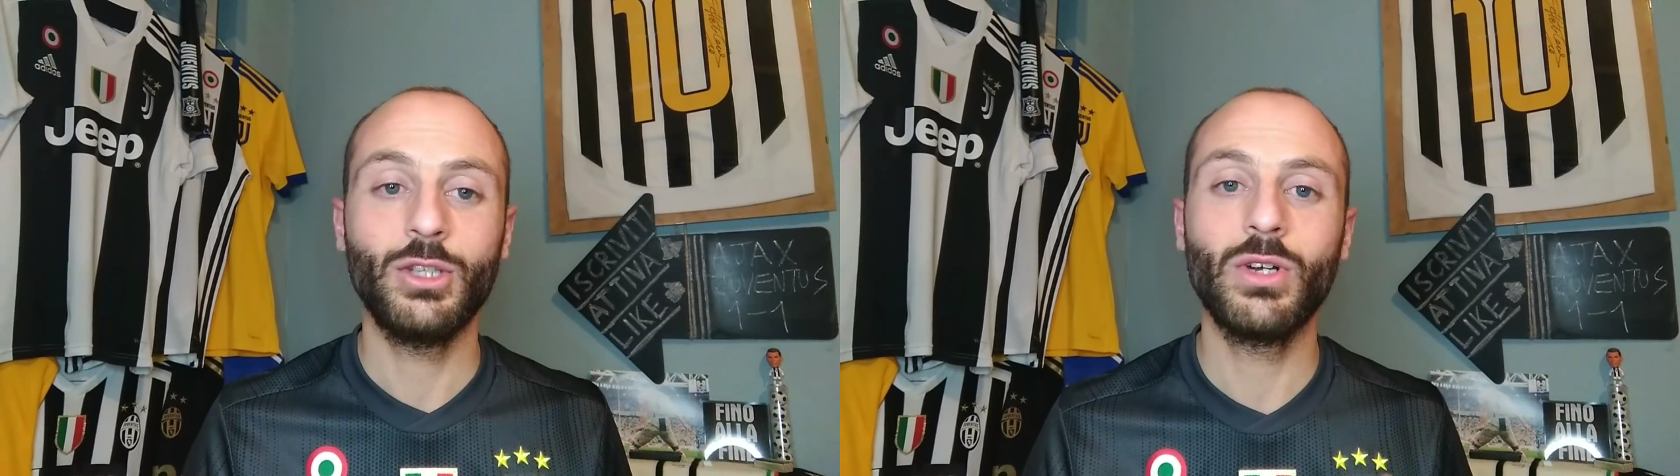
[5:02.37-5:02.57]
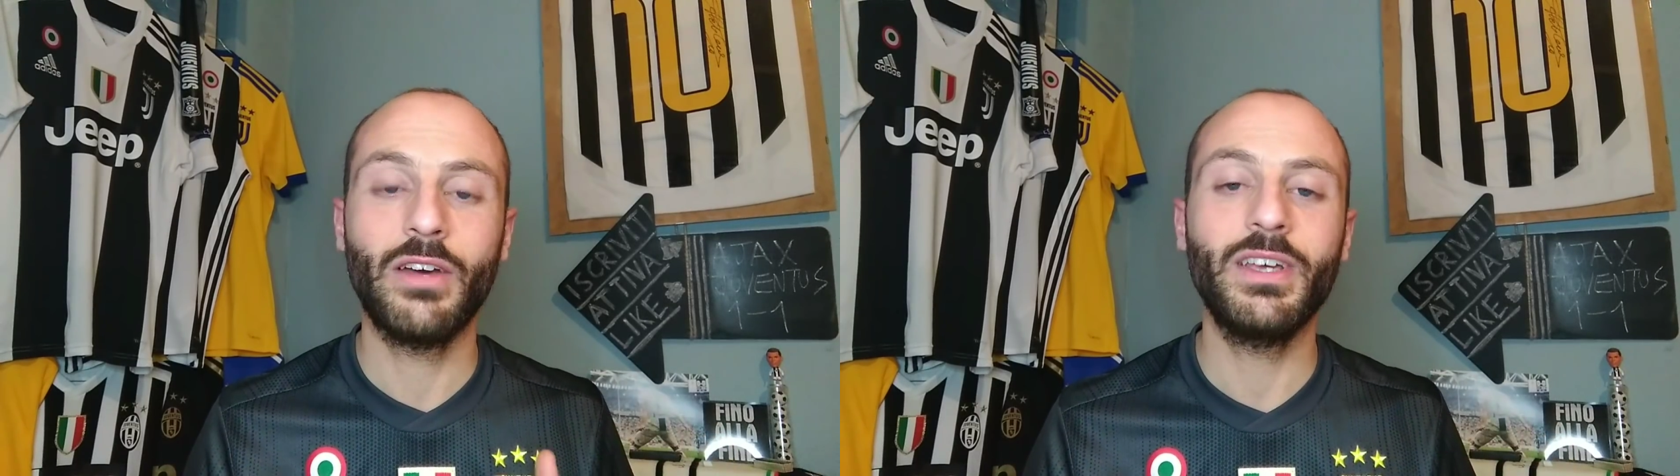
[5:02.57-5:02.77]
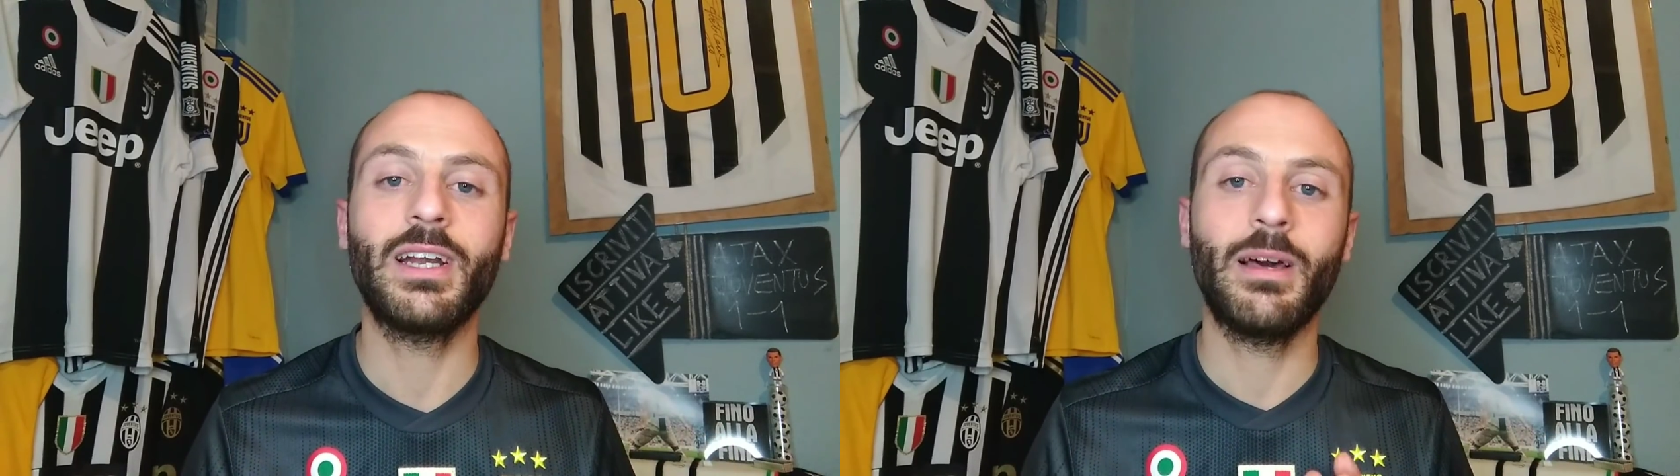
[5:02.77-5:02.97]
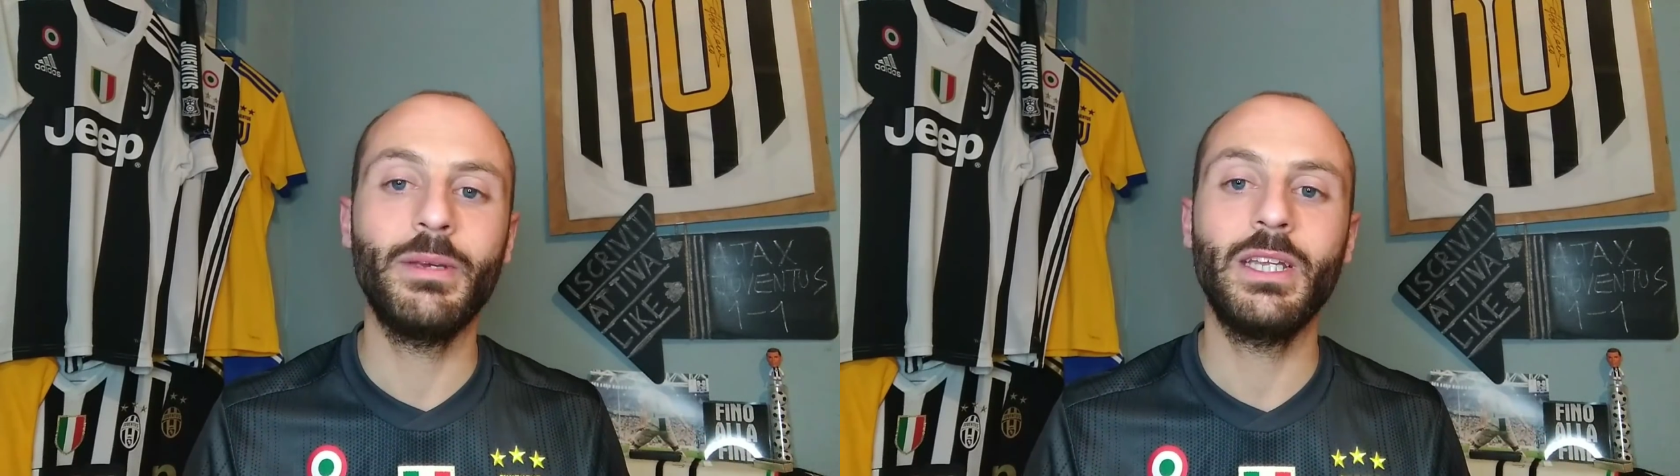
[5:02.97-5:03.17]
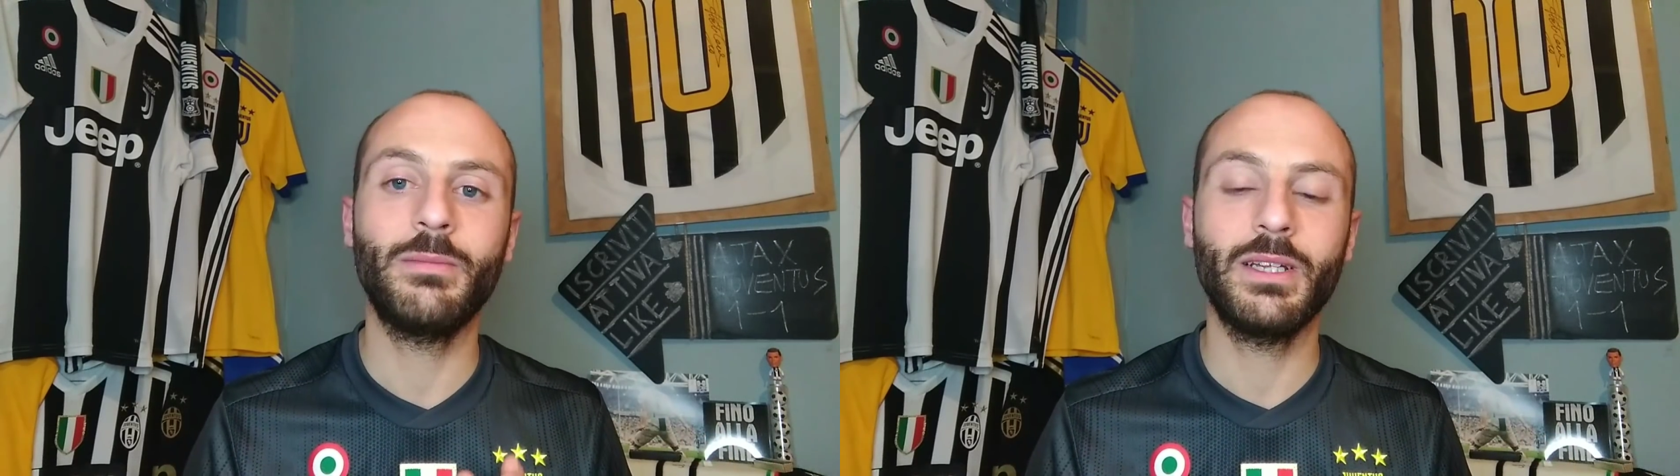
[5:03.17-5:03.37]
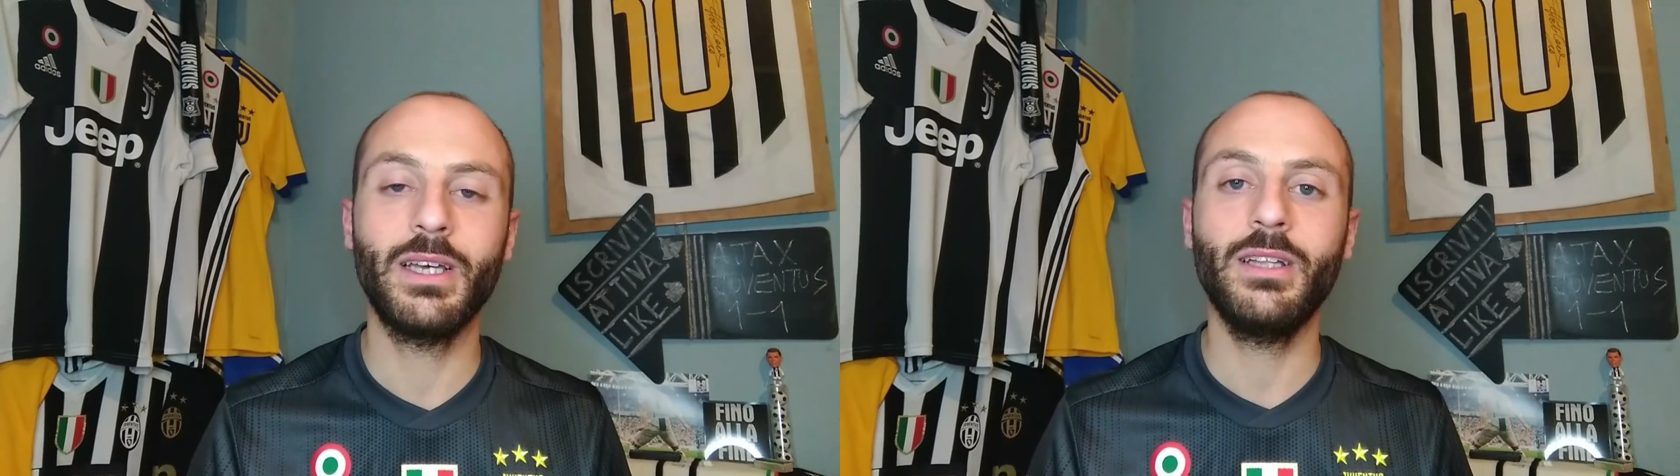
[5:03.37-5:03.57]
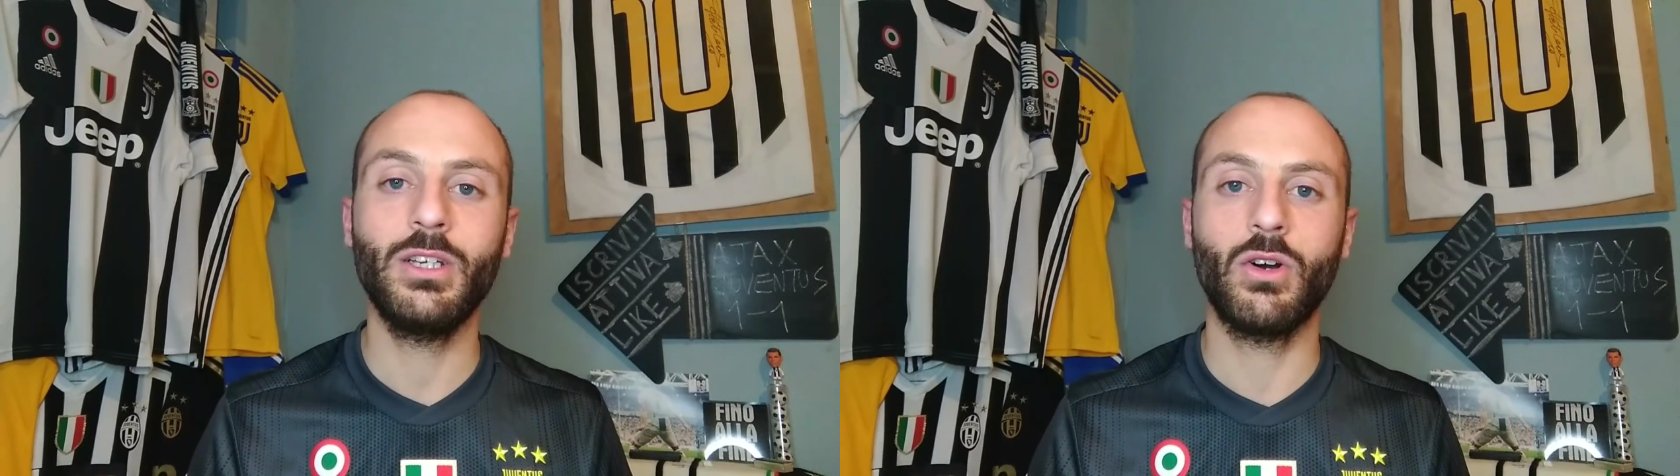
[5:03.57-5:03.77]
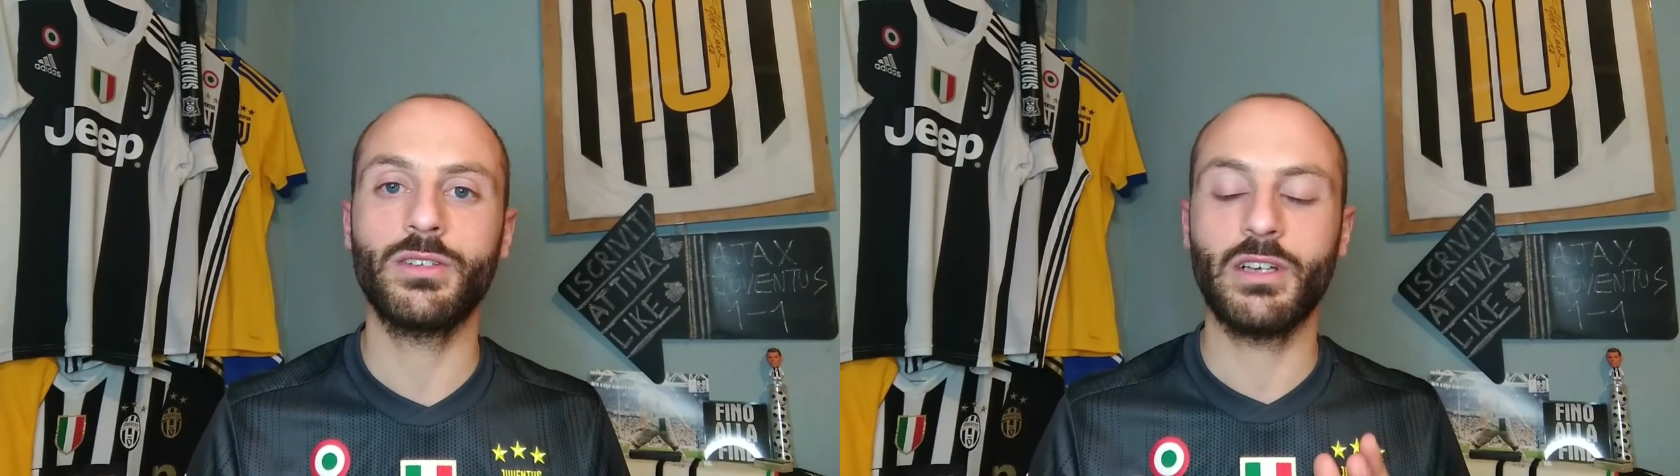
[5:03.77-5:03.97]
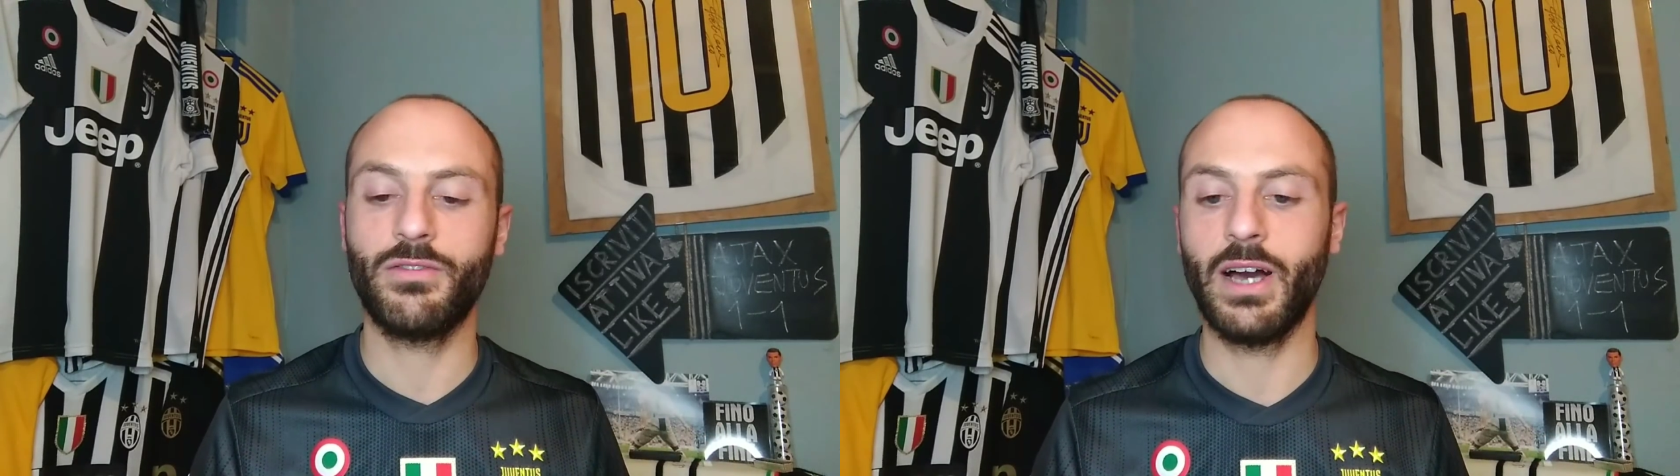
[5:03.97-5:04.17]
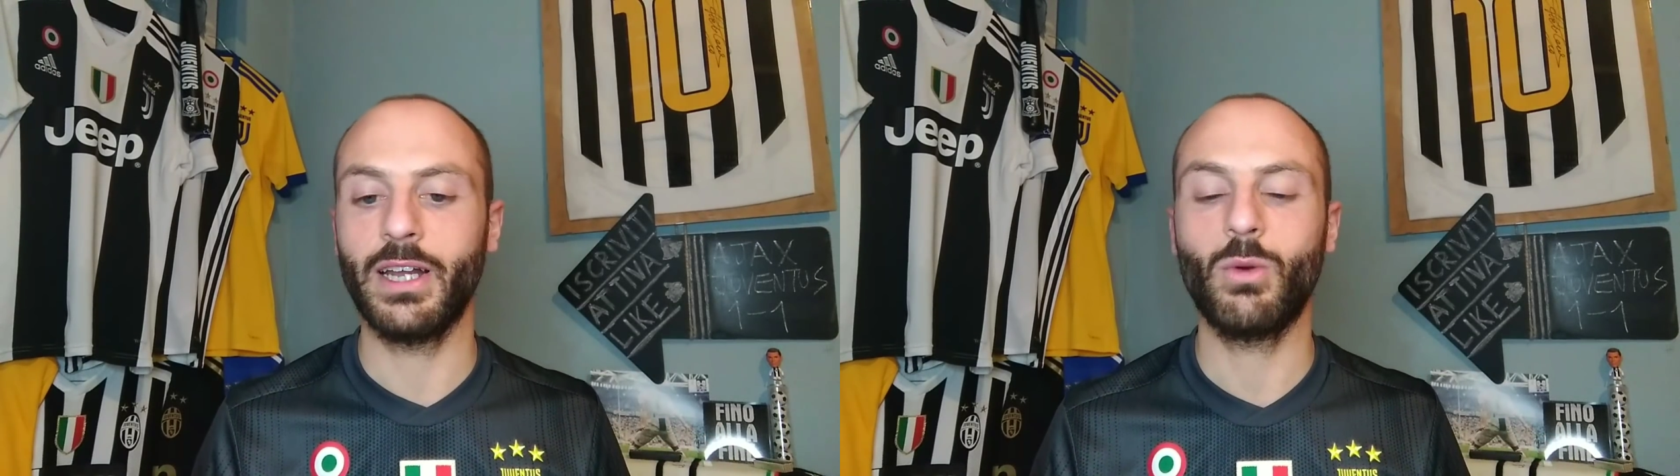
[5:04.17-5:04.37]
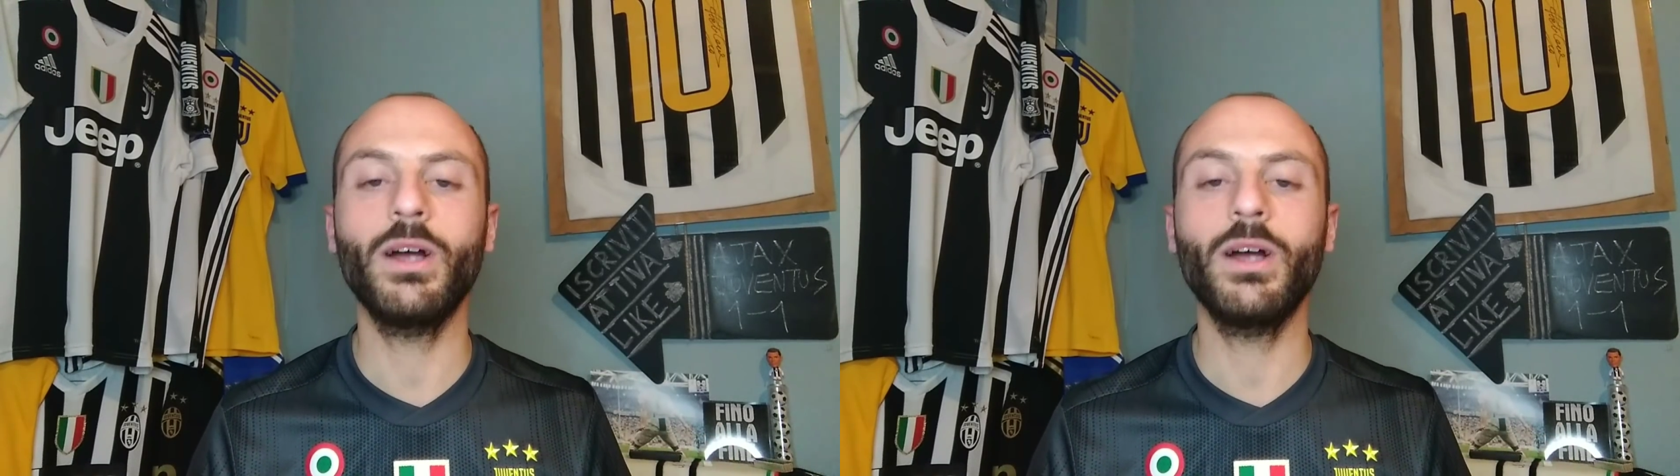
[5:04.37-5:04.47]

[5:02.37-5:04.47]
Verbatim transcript: non avere la minima idea di cosa fare.